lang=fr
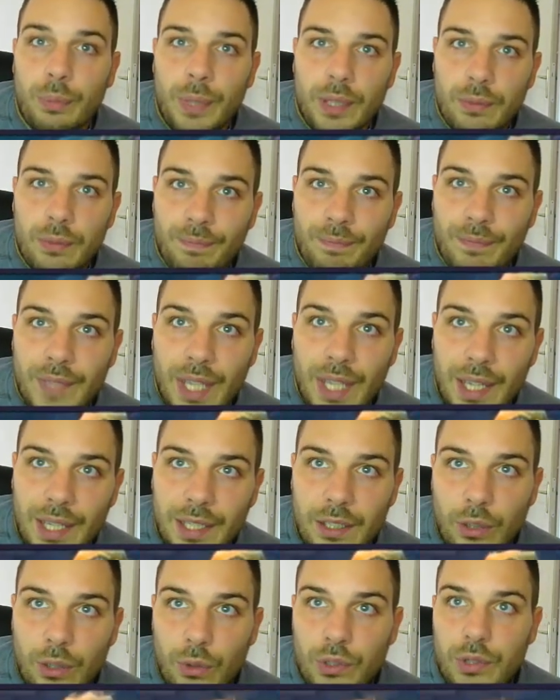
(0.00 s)
Des dieux, pardon.
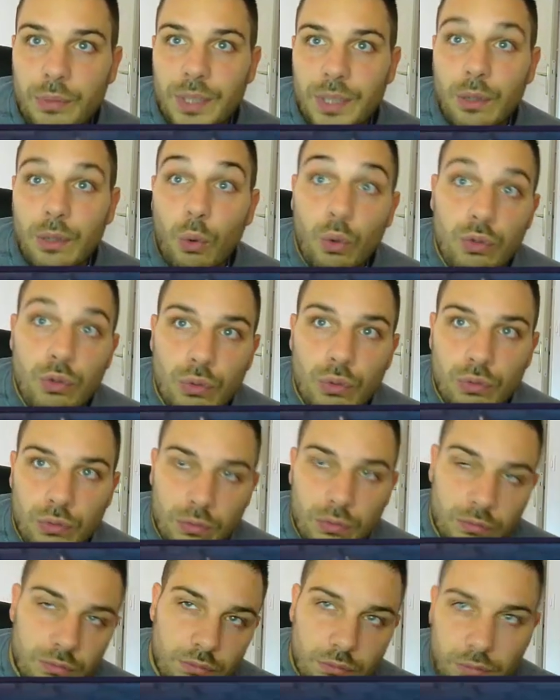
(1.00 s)
Et qui ressemblent à des
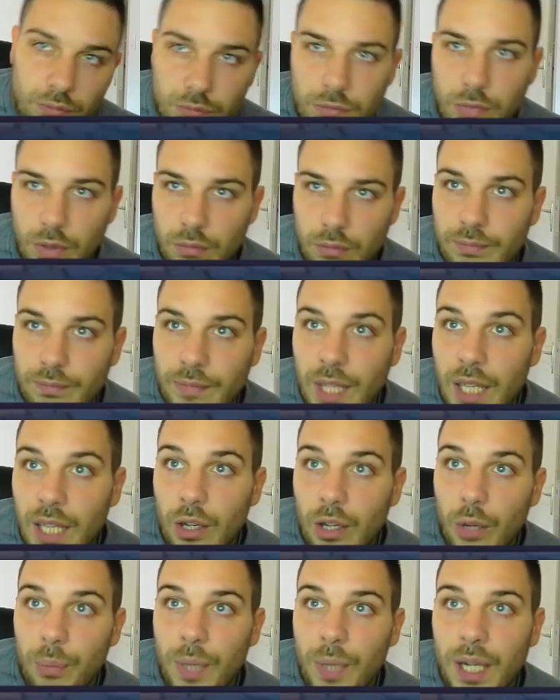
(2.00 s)
grosses runes.
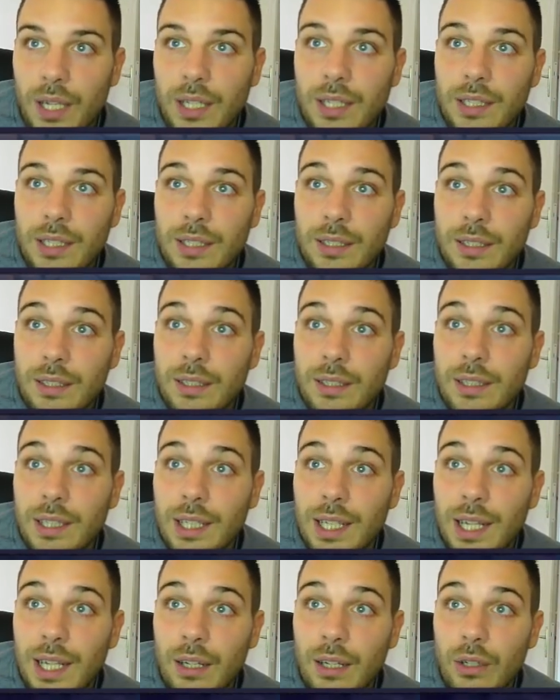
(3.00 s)
En parallèle,
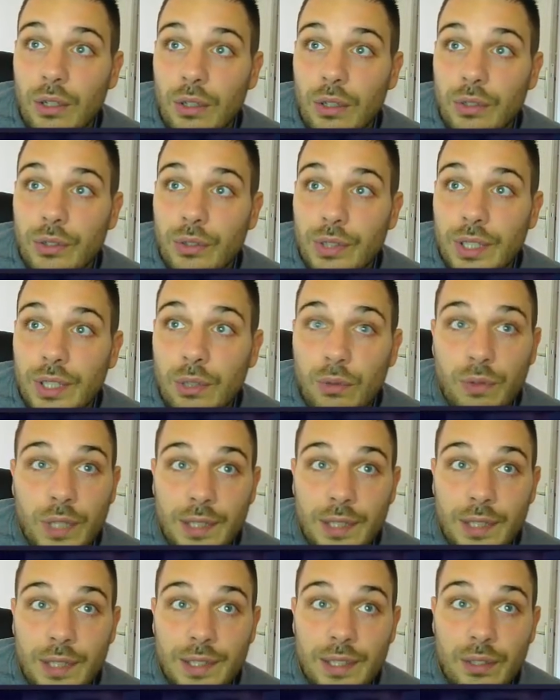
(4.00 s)
la Horde
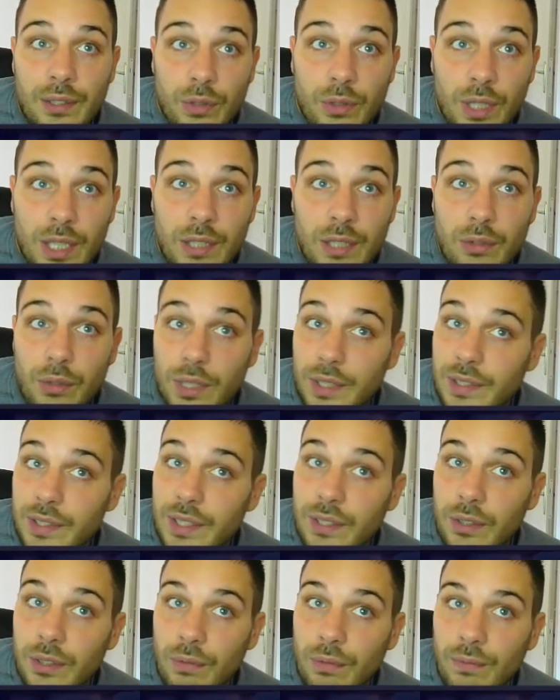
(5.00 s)
découvrira des secrets
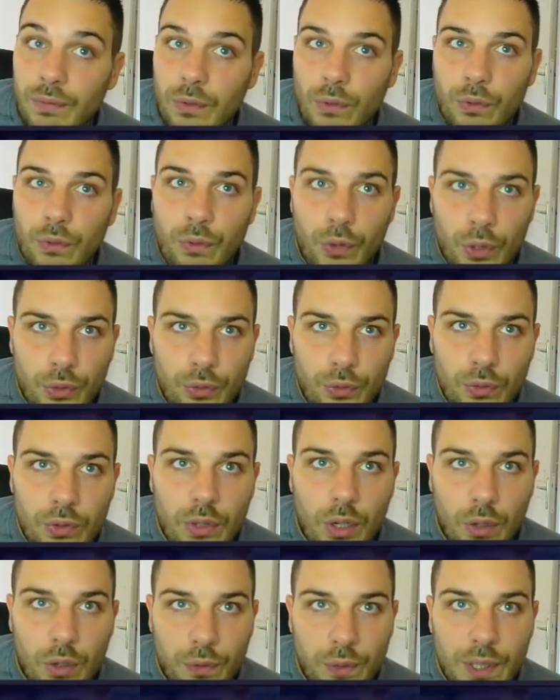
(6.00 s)
sur les titans.
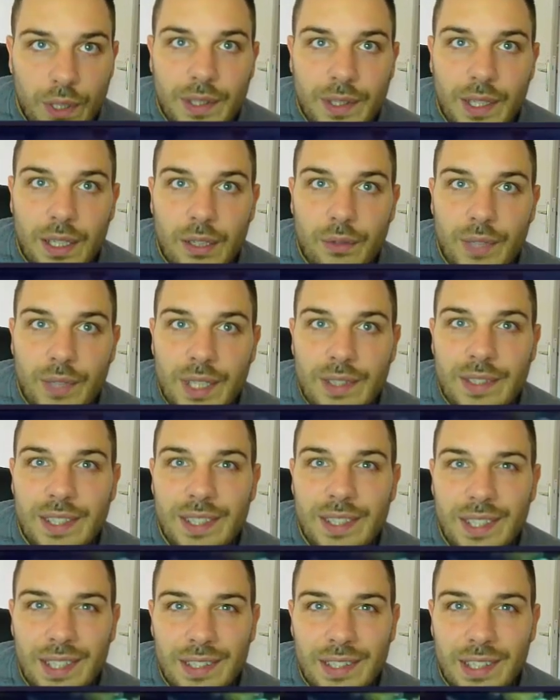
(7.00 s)
Voldoun, enfin, est à
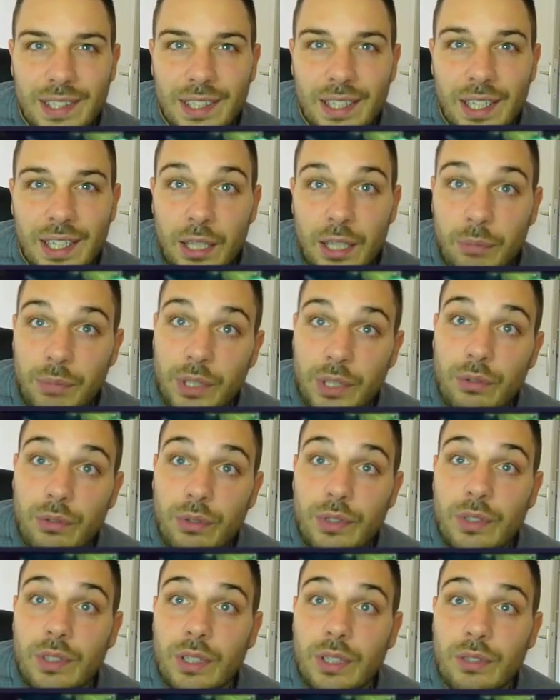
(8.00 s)
l'inverse désertique.
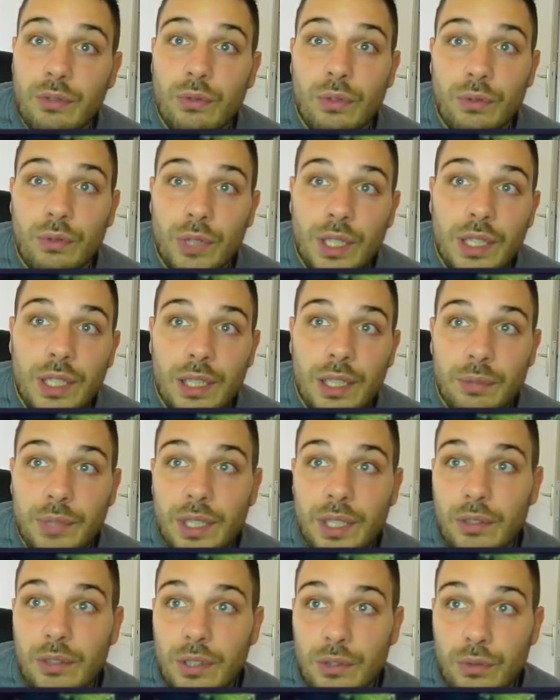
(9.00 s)
Bien sûr, c'est une raison d'envoyer
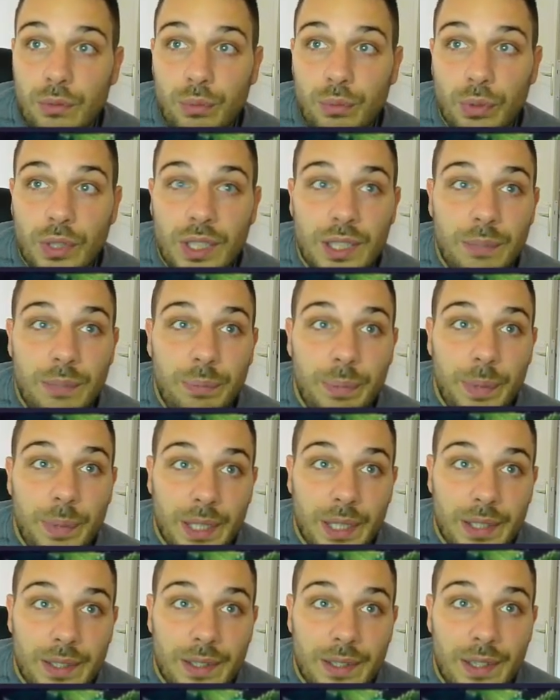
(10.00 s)
les criminels dans la zone pour
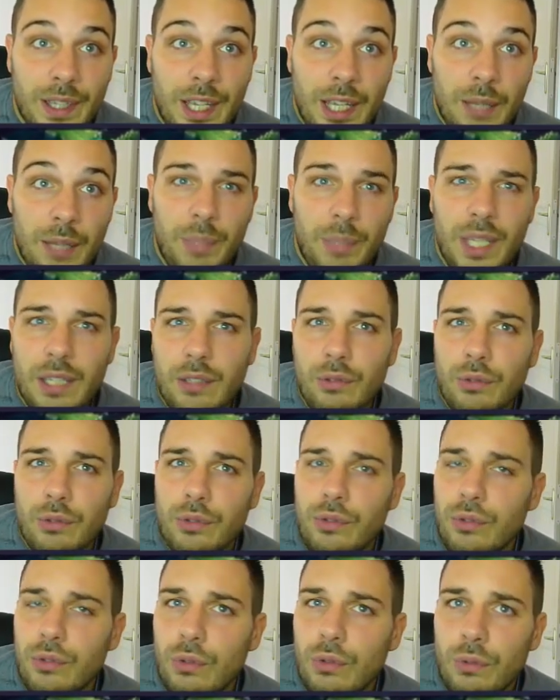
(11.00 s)
qu'ils périssent.
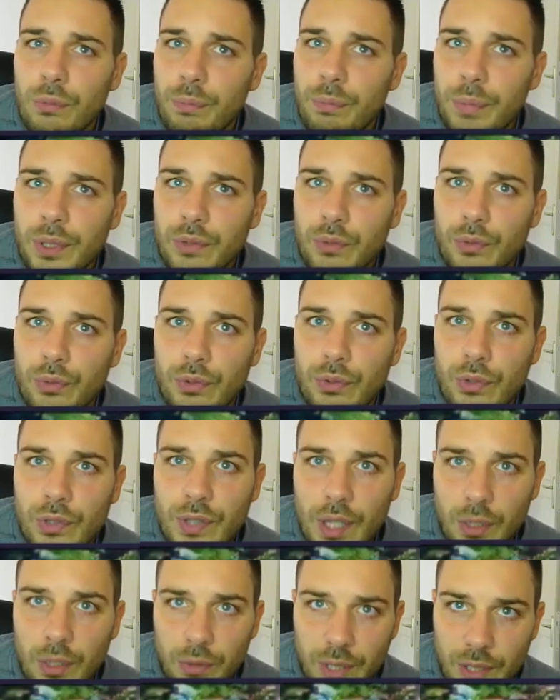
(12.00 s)
Mais ils ne succombent pas
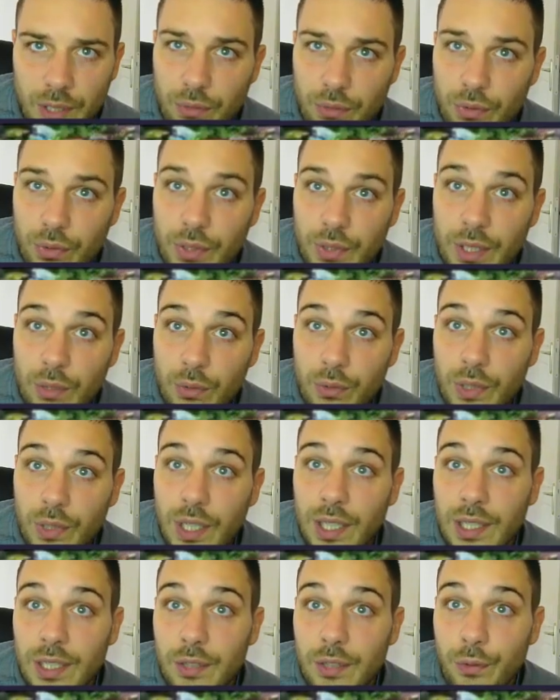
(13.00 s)
tous. Ce sera l'occasion de
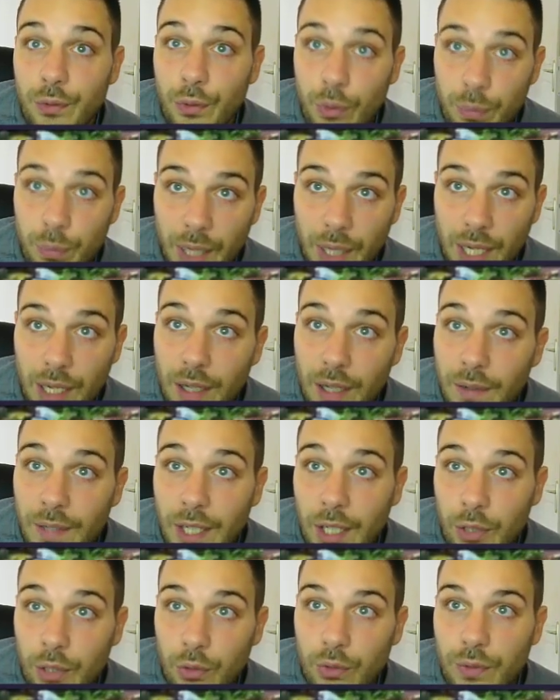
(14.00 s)
découvrir les
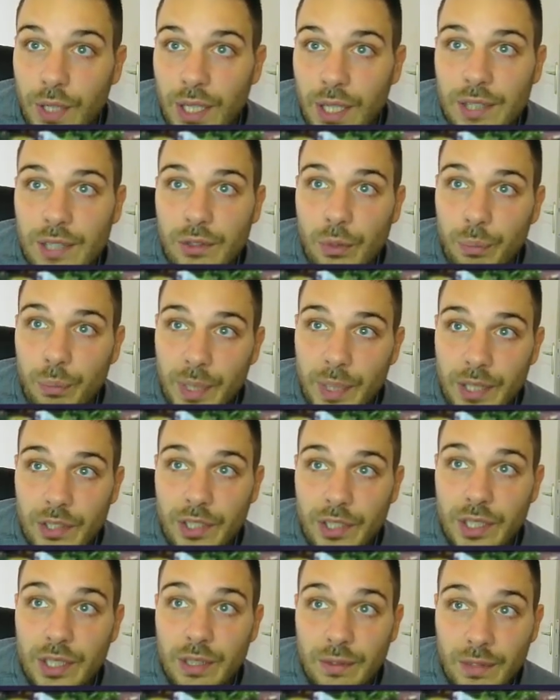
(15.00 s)
Vulpara, une nouvelle race de
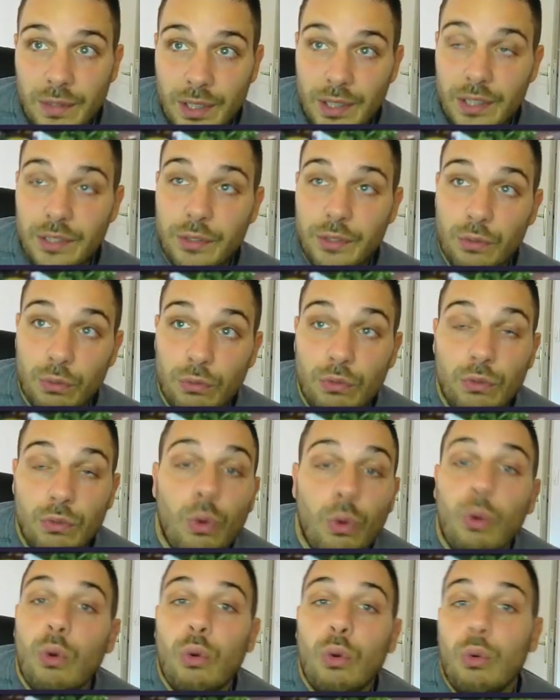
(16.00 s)
PNJ qui
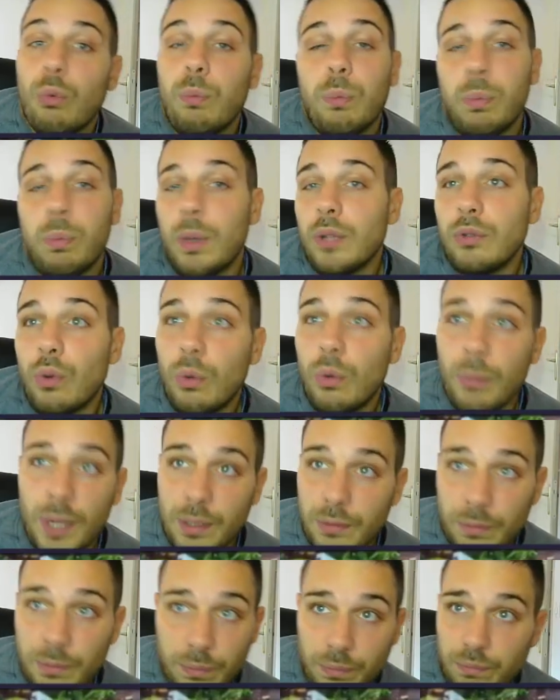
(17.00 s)
sont euh, pas,
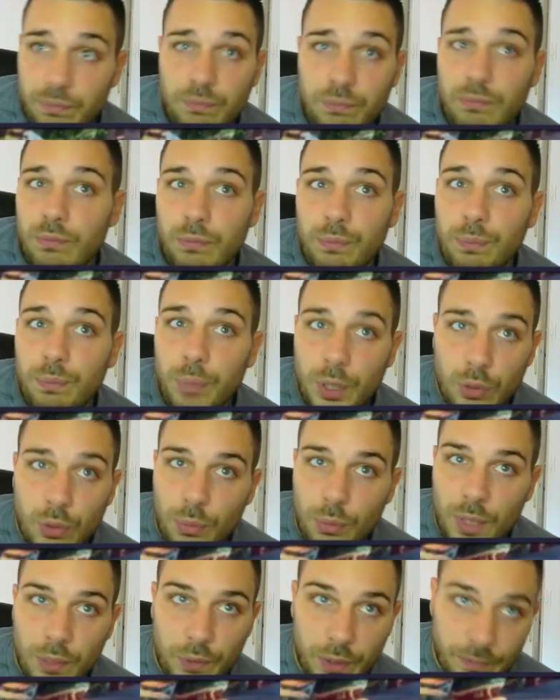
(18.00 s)
trop mal,
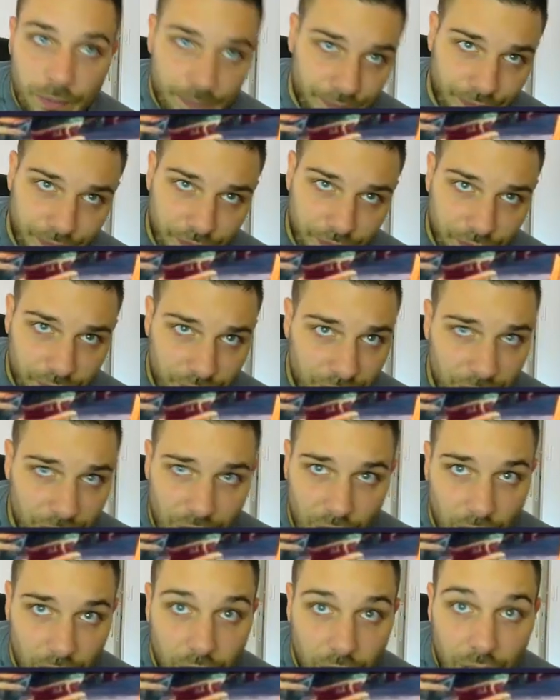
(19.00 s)
pas trop mal faits.
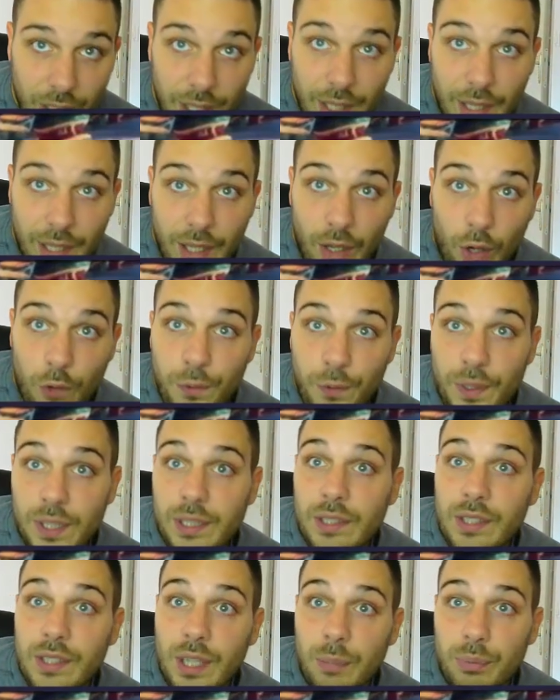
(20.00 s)

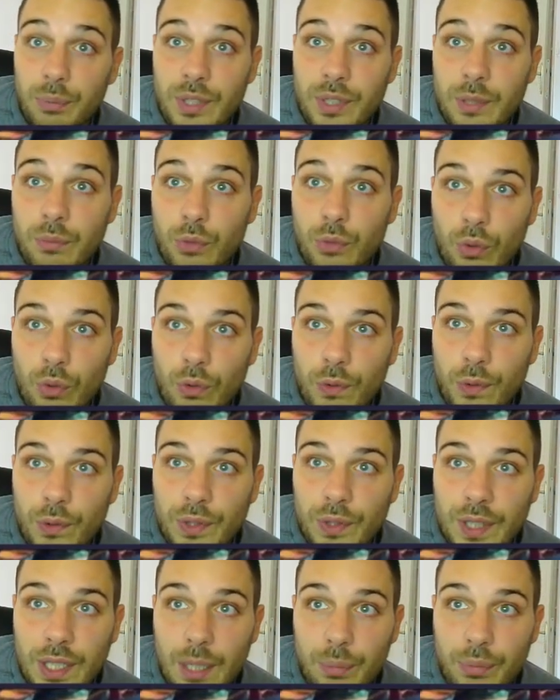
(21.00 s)
Enfin, il sera possible de
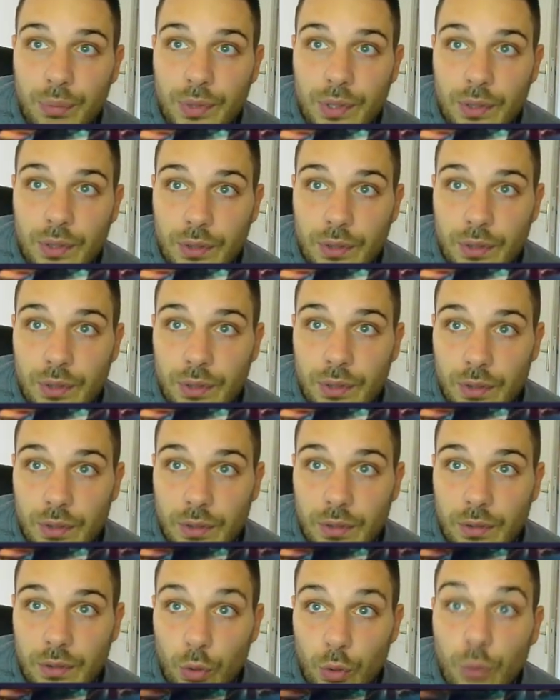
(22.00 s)
confronter la
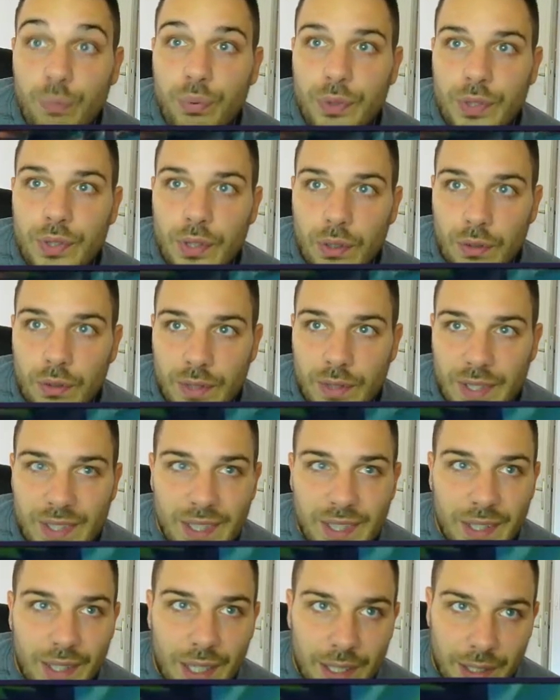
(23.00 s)
puissance, le
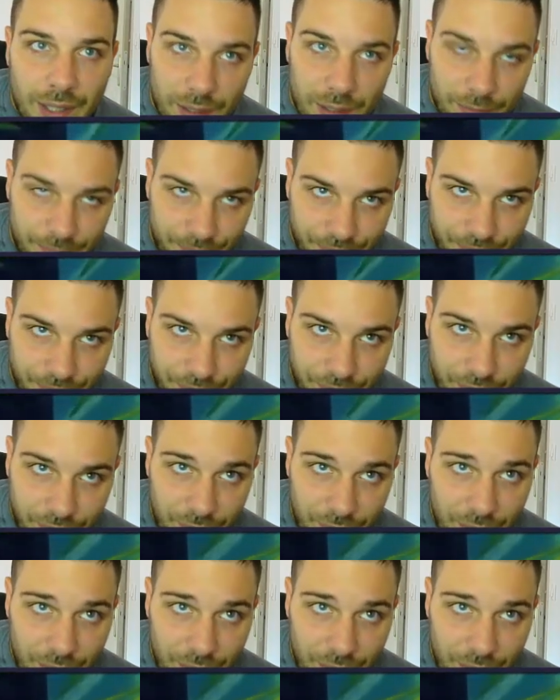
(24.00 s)
puissant Cetrak.